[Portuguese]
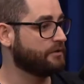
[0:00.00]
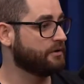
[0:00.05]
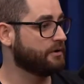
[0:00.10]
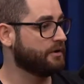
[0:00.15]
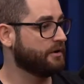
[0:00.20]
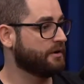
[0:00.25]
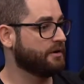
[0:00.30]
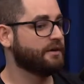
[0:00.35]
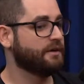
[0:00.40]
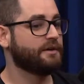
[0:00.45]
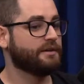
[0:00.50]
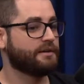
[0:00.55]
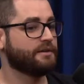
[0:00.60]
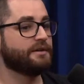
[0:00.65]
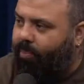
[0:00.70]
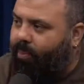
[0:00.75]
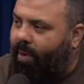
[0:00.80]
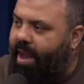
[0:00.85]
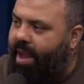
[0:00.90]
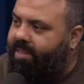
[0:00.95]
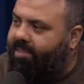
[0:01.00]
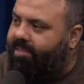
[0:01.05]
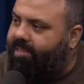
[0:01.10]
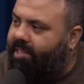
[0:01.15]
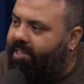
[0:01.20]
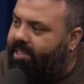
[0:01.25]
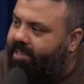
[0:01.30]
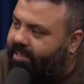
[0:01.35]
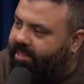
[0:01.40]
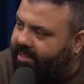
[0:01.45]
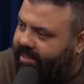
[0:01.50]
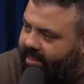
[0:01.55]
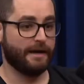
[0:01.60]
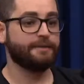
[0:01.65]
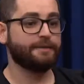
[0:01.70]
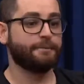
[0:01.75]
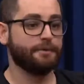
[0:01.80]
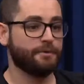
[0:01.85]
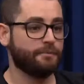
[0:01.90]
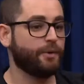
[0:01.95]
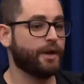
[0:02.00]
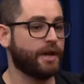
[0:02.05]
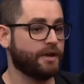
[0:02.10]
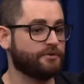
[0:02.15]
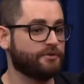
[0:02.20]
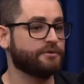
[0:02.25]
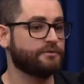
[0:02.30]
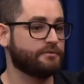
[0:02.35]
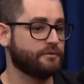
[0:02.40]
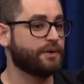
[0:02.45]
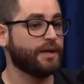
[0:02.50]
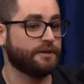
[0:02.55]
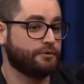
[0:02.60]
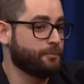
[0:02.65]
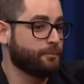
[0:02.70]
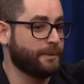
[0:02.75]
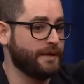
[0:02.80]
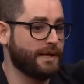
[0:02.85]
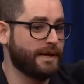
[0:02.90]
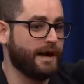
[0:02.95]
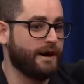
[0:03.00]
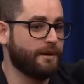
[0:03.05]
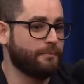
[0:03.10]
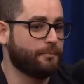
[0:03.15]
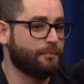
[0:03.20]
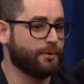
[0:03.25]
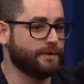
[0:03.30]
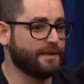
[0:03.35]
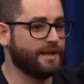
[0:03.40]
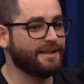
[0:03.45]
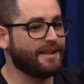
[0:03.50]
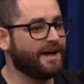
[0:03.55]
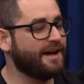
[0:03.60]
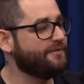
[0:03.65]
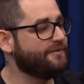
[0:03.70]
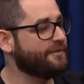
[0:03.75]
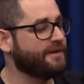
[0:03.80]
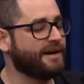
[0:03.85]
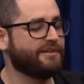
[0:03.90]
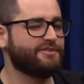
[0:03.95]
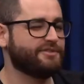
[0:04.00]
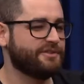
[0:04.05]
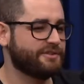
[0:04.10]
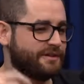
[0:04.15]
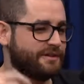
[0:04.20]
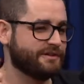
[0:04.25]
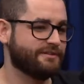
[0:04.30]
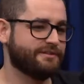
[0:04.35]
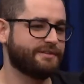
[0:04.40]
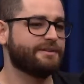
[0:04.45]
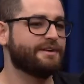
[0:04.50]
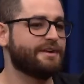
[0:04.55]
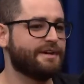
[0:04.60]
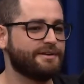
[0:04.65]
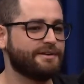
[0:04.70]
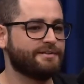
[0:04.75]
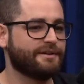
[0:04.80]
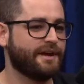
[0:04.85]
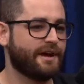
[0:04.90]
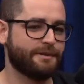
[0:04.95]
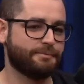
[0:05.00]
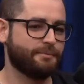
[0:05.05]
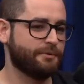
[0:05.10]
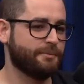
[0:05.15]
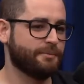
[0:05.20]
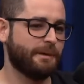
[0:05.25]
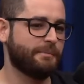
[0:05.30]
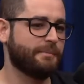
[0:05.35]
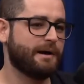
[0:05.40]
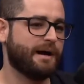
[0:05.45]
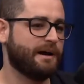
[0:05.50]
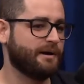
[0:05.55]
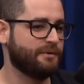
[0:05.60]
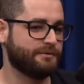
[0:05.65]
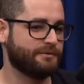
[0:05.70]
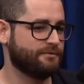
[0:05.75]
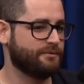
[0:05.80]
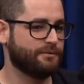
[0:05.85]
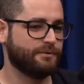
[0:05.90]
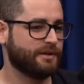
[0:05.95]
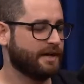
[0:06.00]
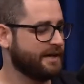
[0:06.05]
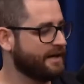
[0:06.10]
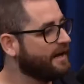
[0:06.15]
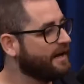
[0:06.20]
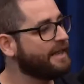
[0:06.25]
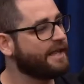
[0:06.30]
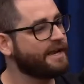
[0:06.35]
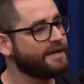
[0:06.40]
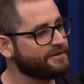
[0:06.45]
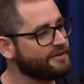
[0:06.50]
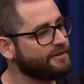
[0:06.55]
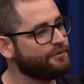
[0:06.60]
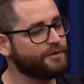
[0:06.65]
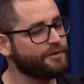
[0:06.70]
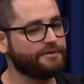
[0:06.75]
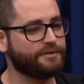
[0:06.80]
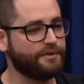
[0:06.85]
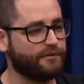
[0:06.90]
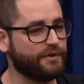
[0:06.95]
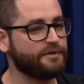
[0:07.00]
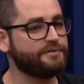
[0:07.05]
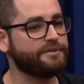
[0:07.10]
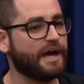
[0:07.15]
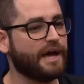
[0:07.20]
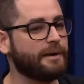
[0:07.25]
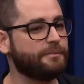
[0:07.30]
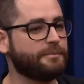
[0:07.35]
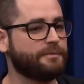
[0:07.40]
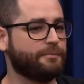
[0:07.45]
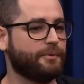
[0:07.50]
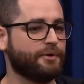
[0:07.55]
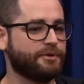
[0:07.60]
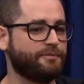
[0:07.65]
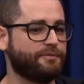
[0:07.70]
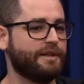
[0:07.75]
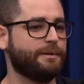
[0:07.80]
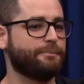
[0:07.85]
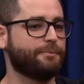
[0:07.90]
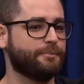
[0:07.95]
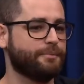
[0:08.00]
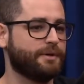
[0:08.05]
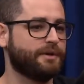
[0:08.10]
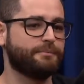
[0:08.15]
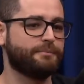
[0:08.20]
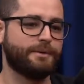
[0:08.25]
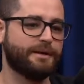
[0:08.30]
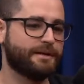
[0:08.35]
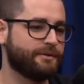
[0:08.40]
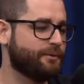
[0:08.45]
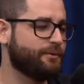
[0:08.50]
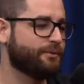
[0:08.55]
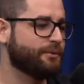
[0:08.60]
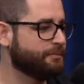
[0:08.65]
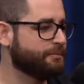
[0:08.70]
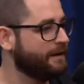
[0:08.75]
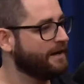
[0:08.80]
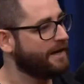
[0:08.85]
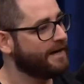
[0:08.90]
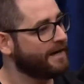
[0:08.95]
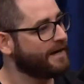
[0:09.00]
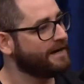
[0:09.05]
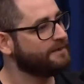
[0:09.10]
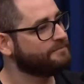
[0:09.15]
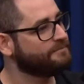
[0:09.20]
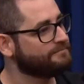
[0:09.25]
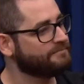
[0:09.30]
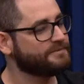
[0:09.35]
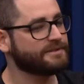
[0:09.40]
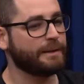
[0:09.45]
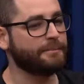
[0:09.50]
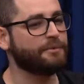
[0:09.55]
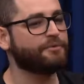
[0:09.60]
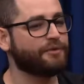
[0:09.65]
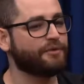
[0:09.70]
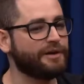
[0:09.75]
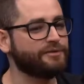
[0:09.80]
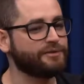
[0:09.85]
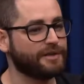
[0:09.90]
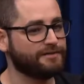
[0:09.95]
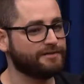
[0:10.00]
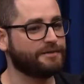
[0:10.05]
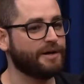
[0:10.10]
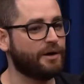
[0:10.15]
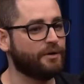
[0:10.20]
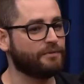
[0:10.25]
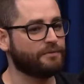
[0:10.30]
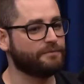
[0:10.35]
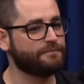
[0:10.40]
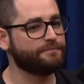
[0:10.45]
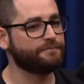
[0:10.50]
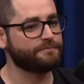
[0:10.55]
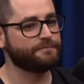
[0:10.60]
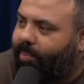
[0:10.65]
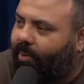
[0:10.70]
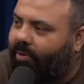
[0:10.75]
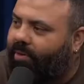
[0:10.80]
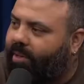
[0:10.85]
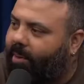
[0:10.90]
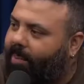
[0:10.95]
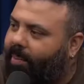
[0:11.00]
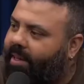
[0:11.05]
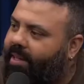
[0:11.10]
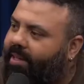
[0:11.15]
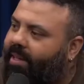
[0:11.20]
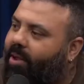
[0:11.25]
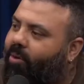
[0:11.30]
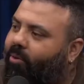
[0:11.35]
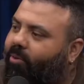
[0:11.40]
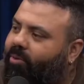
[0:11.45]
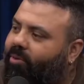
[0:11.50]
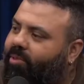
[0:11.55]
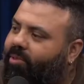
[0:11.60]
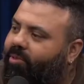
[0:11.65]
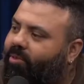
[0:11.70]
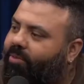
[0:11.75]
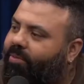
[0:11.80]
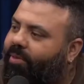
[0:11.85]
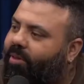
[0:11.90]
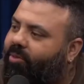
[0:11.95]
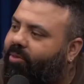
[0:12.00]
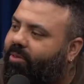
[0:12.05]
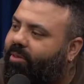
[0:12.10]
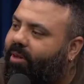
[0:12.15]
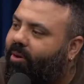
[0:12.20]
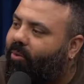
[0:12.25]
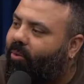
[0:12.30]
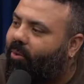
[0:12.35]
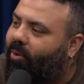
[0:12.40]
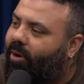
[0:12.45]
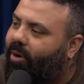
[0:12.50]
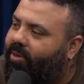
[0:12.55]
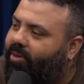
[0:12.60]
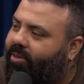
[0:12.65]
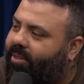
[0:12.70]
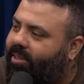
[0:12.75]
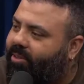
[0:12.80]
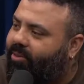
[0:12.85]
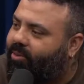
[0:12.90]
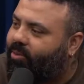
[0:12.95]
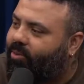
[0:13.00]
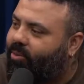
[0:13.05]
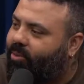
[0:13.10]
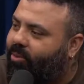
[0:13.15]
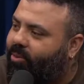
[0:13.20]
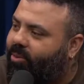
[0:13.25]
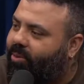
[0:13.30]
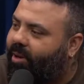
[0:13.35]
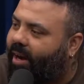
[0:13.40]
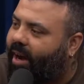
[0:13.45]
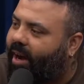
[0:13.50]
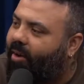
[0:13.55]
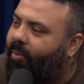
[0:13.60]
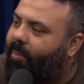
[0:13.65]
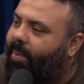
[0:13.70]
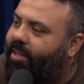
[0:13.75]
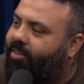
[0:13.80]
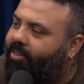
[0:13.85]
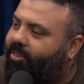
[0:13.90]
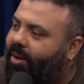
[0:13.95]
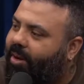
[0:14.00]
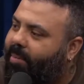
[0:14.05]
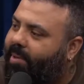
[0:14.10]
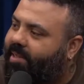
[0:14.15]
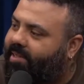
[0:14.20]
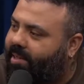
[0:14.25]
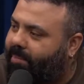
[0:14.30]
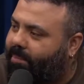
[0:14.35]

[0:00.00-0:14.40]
É mais pelo branding. É mais pelo branding. O que é super legal, pô, ia lá, ficava o dia inteiro assinando, cara. Pô, eu me amarro. Vou lá e a galera que já foi nesse evento sabe, pode falar por mim. Mano, eu curto pra caralho. Sabe, eu cara, eu não preciso perguntar para ninguém, eu consigo ver no teu olho que tu realmente ama essa